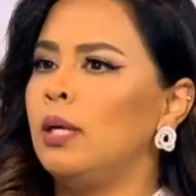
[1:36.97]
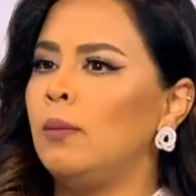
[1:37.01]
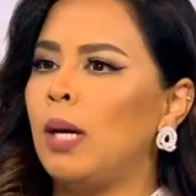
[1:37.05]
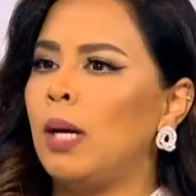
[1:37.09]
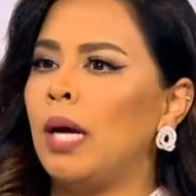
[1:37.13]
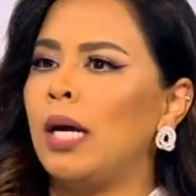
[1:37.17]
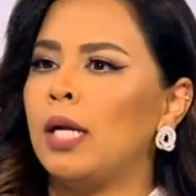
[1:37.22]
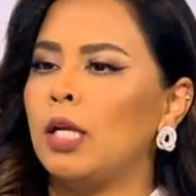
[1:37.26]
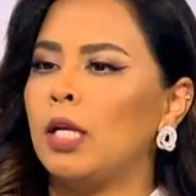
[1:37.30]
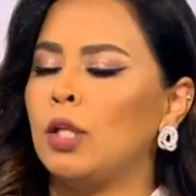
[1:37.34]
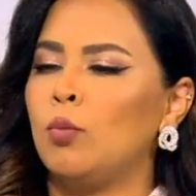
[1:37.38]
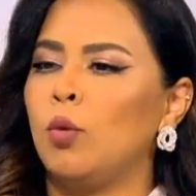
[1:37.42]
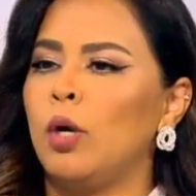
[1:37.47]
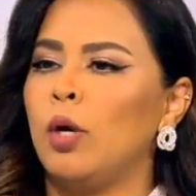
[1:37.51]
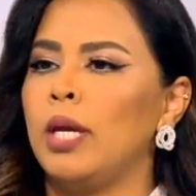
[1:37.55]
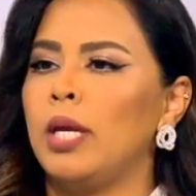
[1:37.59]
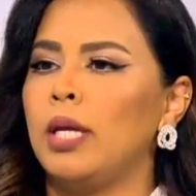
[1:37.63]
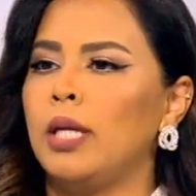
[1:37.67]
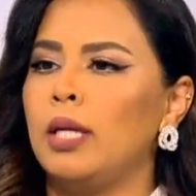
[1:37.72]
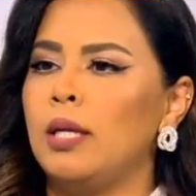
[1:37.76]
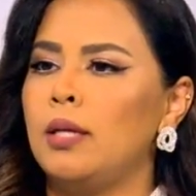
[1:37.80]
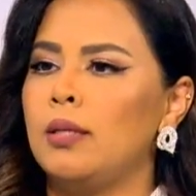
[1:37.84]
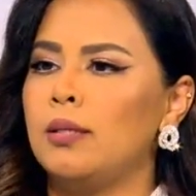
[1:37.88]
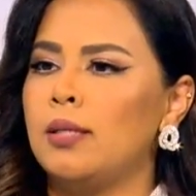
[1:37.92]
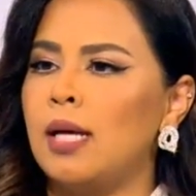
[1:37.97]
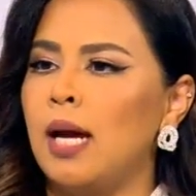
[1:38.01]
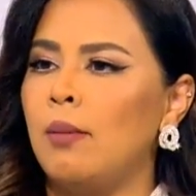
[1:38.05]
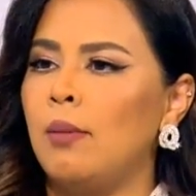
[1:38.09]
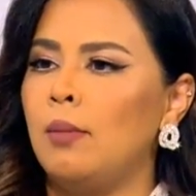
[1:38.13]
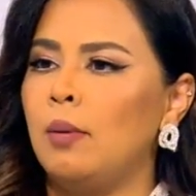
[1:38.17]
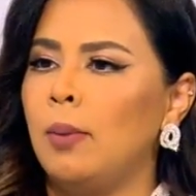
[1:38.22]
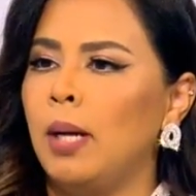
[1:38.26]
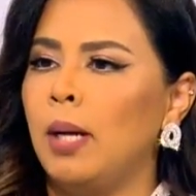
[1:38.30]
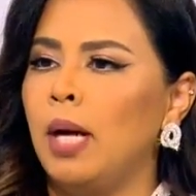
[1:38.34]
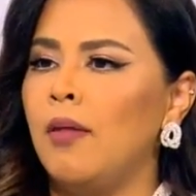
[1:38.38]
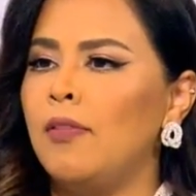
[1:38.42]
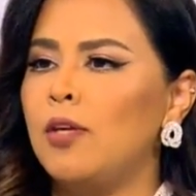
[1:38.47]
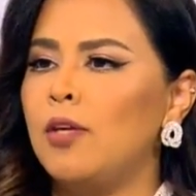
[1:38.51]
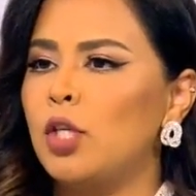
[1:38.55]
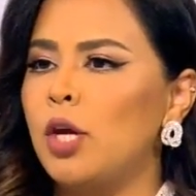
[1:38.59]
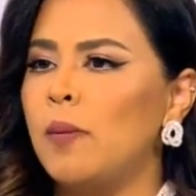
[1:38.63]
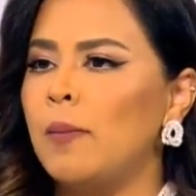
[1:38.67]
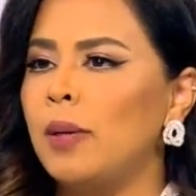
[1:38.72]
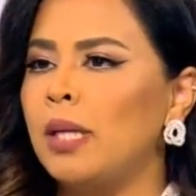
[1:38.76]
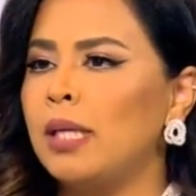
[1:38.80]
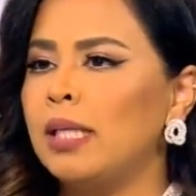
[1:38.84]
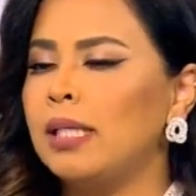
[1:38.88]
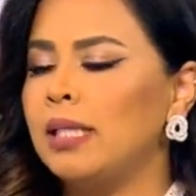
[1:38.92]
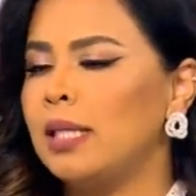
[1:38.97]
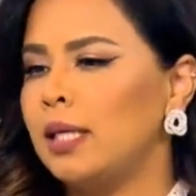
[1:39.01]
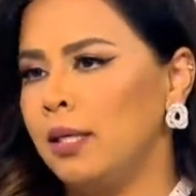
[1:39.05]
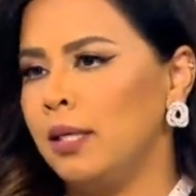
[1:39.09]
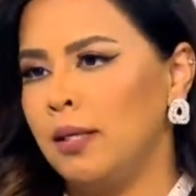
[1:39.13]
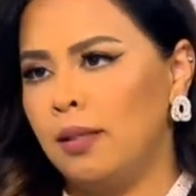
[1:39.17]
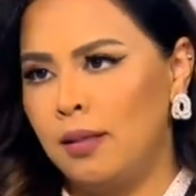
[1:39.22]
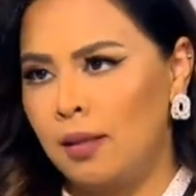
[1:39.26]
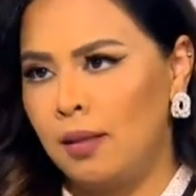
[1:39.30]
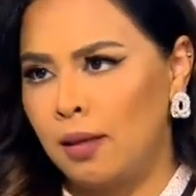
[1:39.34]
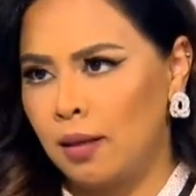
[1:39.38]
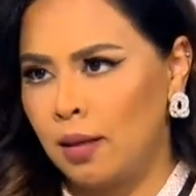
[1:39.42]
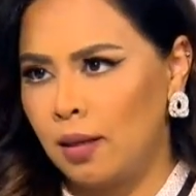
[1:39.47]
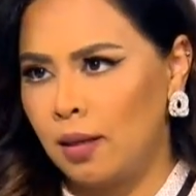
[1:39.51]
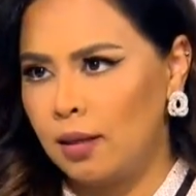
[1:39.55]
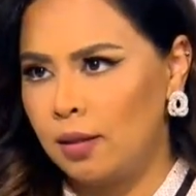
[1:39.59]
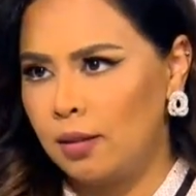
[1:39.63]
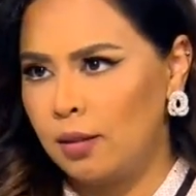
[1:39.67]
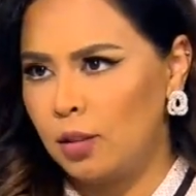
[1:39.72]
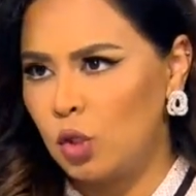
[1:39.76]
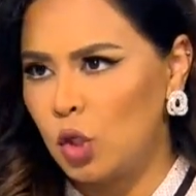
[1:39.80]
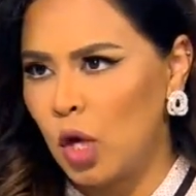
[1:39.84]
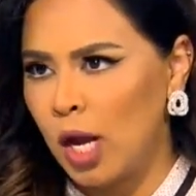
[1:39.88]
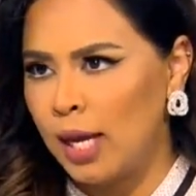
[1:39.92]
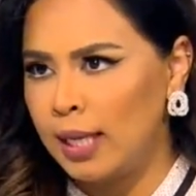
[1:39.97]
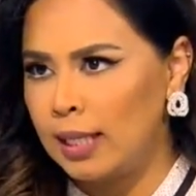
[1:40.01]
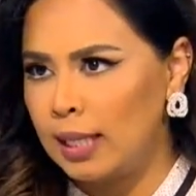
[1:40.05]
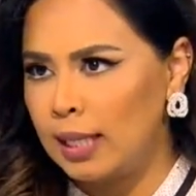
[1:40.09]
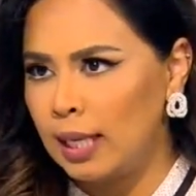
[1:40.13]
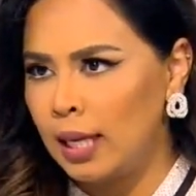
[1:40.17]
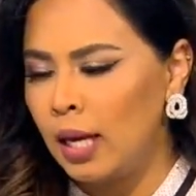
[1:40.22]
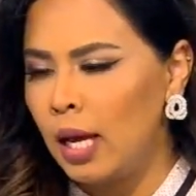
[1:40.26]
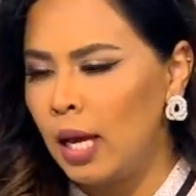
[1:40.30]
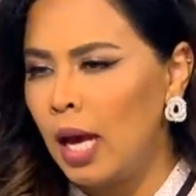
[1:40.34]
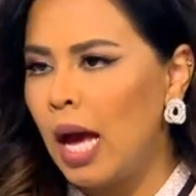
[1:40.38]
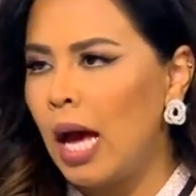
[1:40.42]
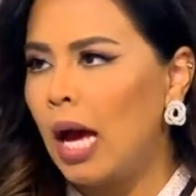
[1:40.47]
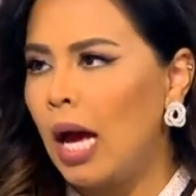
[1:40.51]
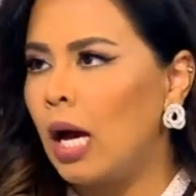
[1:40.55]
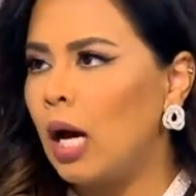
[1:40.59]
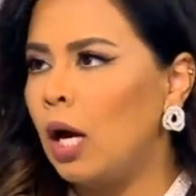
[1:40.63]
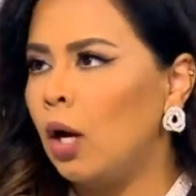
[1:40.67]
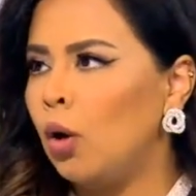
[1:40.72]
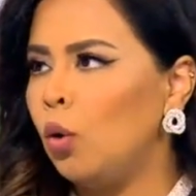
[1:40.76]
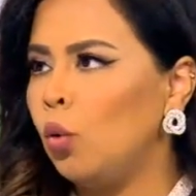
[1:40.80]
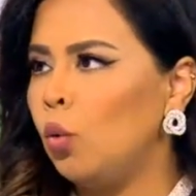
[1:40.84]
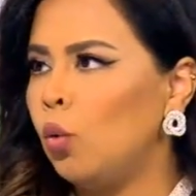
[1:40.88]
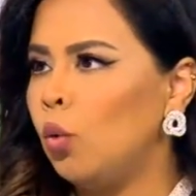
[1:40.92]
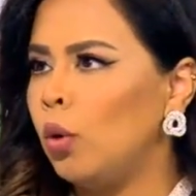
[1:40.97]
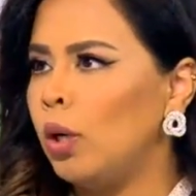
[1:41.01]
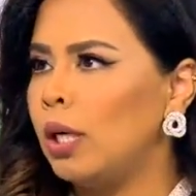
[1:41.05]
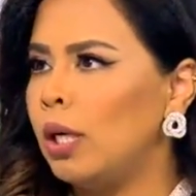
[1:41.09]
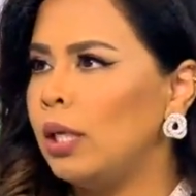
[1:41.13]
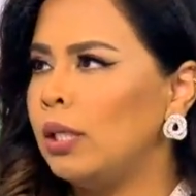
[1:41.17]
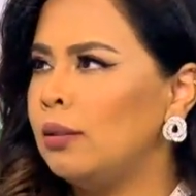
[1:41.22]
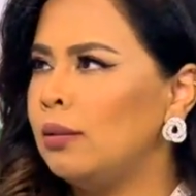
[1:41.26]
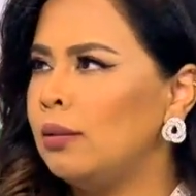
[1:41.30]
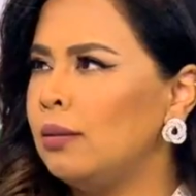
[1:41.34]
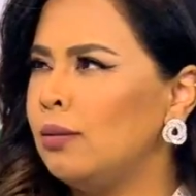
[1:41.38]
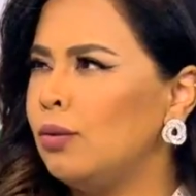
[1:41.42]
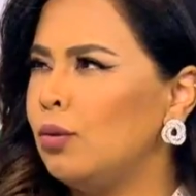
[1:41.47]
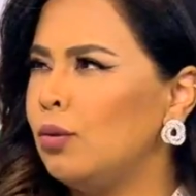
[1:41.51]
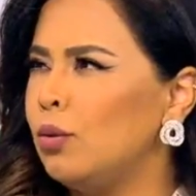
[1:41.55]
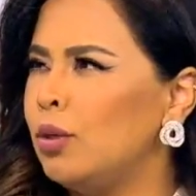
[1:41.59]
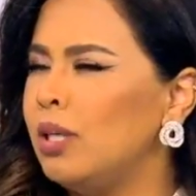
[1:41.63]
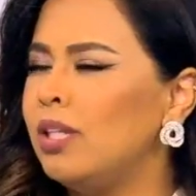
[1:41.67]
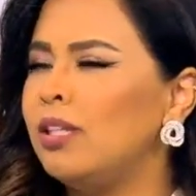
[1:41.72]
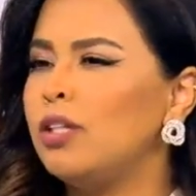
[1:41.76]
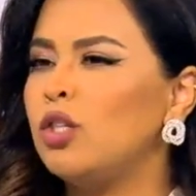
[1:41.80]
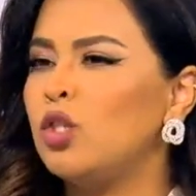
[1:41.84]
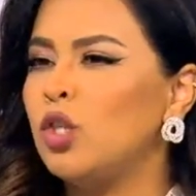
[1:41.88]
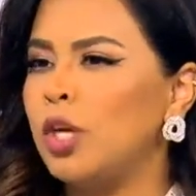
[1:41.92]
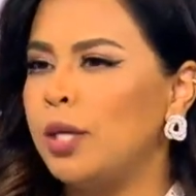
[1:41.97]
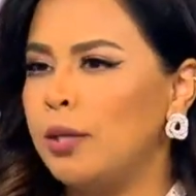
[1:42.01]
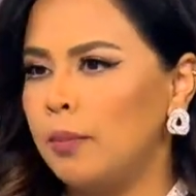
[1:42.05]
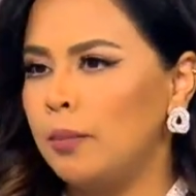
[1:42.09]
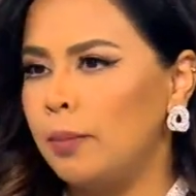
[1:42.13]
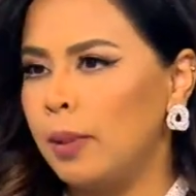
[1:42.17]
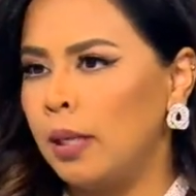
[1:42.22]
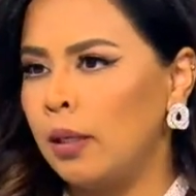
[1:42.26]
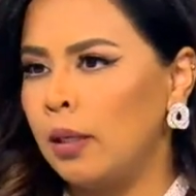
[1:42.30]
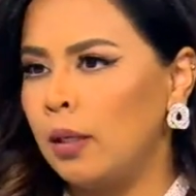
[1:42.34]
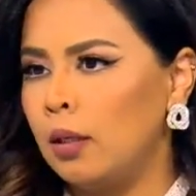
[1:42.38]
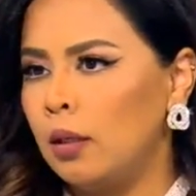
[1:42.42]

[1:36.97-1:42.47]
مهارات معينه نتعامل معها هذا شيء ما نقدر احنا ترى نتجاهله او خلينا نقول نتجنبه